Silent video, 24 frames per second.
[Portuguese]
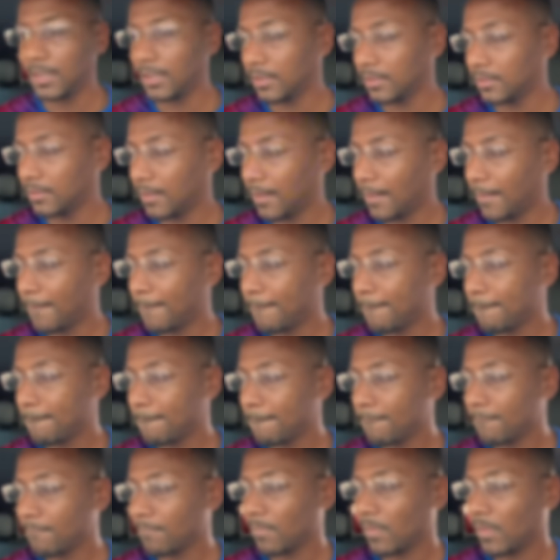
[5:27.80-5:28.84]
né? que eu
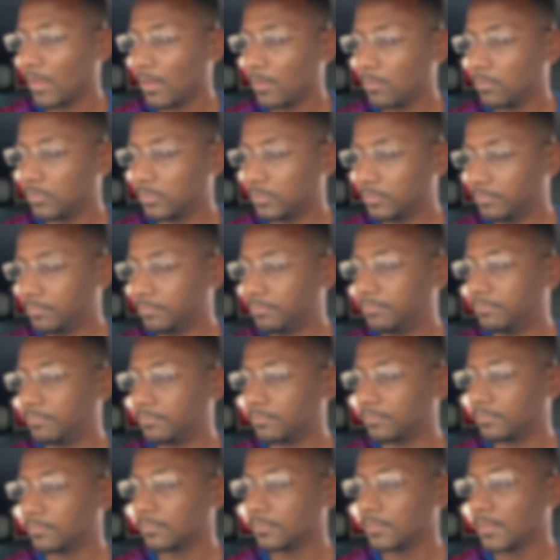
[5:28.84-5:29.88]
tava na rua principal.
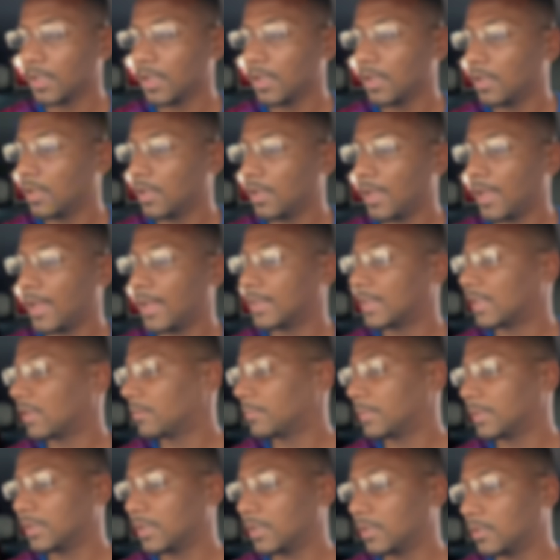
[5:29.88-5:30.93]
É, ele tava
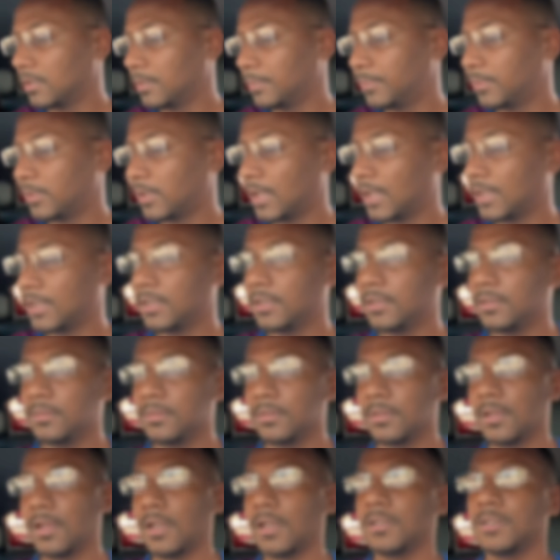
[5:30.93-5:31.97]
mandando ir por ali,
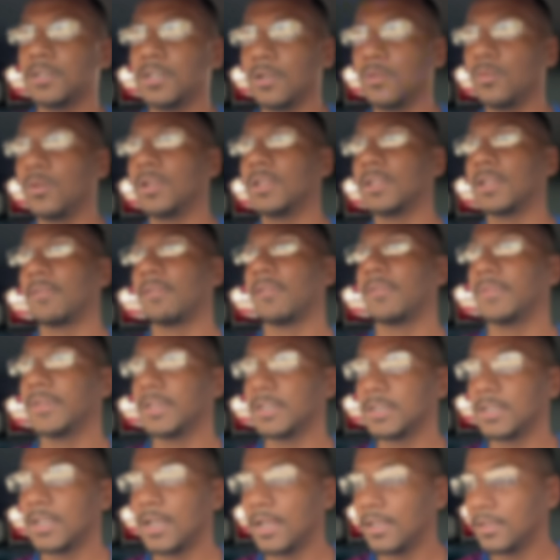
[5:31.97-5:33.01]
aí chegou ali, tava né?
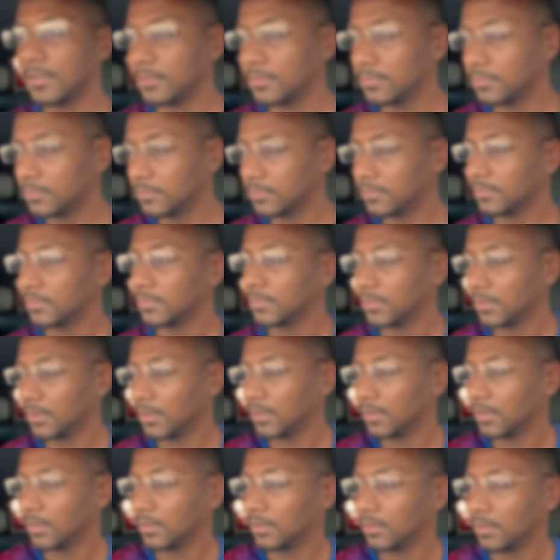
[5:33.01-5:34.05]
fechado. Pô,
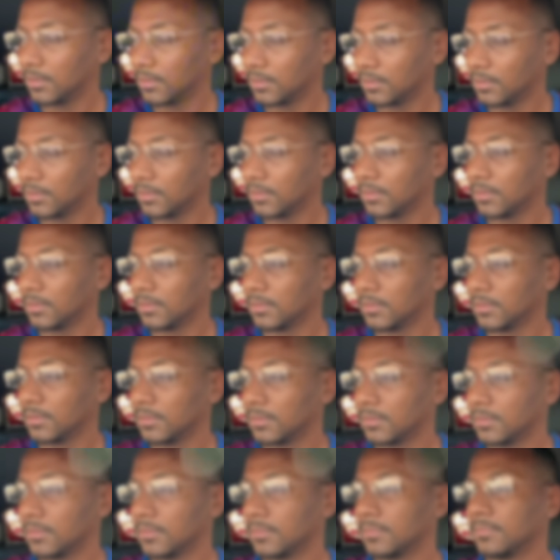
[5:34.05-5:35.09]
também tava ele
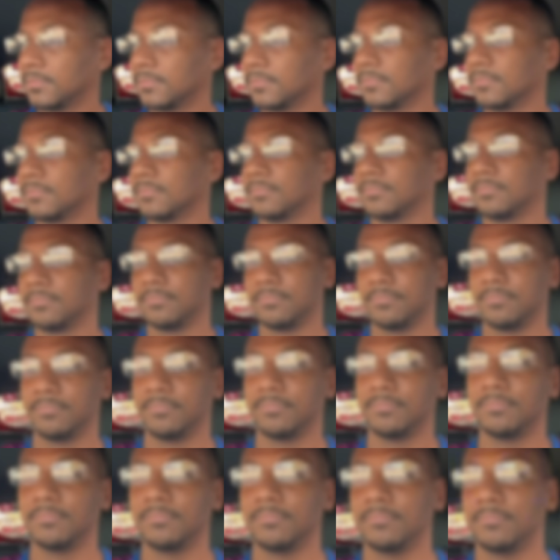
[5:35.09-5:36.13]
procurando rua ali, o GPS
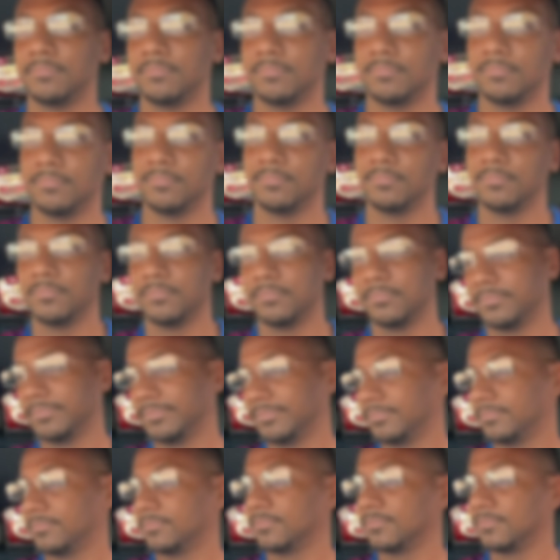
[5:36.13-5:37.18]
me perdeu todinho.
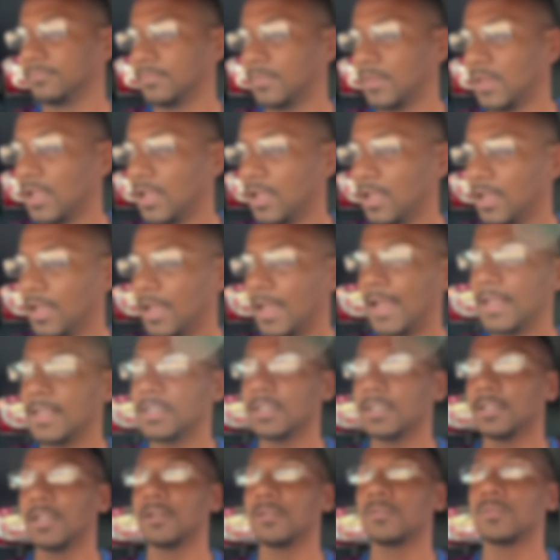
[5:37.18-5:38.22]
É em
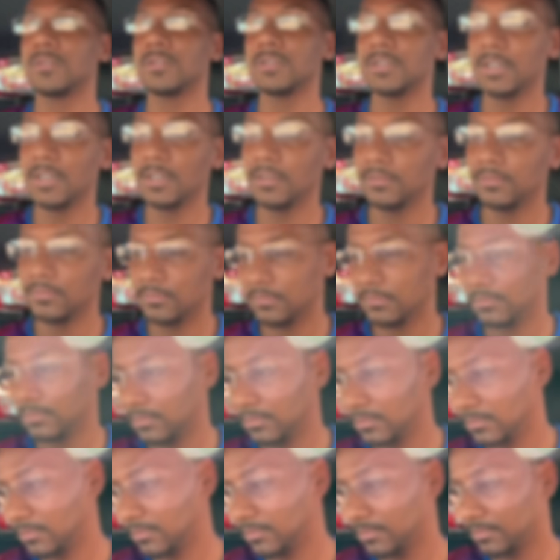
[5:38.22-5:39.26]
Santa Cruz, né? Isso,